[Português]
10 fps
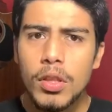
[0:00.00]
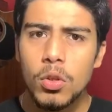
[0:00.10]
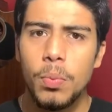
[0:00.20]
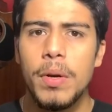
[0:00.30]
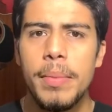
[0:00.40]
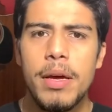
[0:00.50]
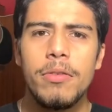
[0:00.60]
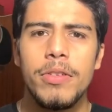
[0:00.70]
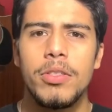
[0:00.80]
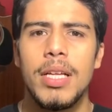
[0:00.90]
No primeiro
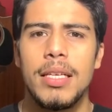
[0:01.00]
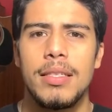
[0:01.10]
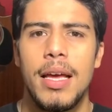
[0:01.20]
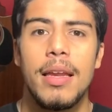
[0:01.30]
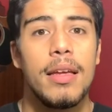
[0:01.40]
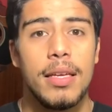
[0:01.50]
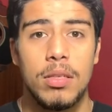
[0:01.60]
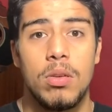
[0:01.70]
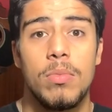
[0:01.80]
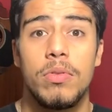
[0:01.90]
vídeo da série, que é
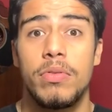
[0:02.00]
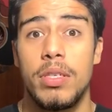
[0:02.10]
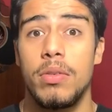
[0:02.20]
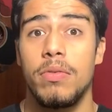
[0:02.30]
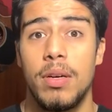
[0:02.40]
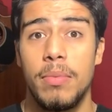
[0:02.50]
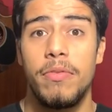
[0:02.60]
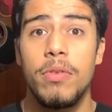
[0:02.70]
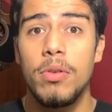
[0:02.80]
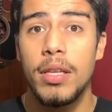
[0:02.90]
sobre o phrasal verb
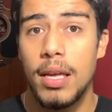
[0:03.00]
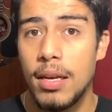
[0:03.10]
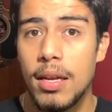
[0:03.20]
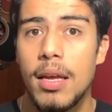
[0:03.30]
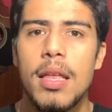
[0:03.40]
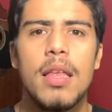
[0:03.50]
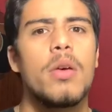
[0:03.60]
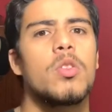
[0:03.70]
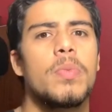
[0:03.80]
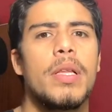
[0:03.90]
fill in, eu
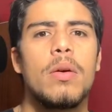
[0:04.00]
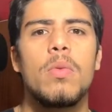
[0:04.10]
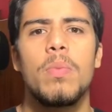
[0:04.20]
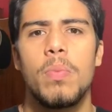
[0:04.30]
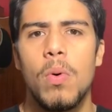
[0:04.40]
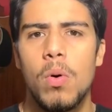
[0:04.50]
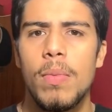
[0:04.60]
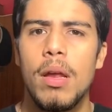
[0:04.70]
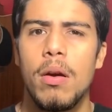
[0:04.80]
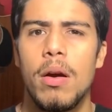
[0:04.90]
explico um pouco
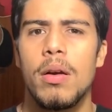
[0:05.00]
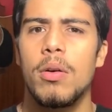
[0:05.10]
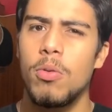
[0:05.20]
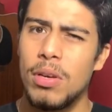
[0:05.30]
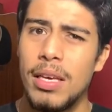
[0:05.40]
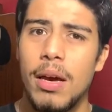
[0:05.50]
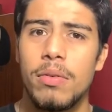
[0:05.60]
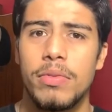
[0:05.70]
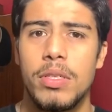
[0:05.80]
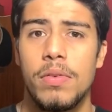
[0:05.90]
melhor o que é um
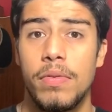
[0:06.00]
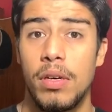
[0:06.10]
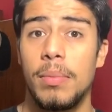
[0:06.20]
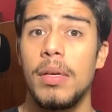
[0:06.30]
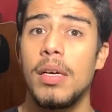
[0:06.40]
phrasal verb.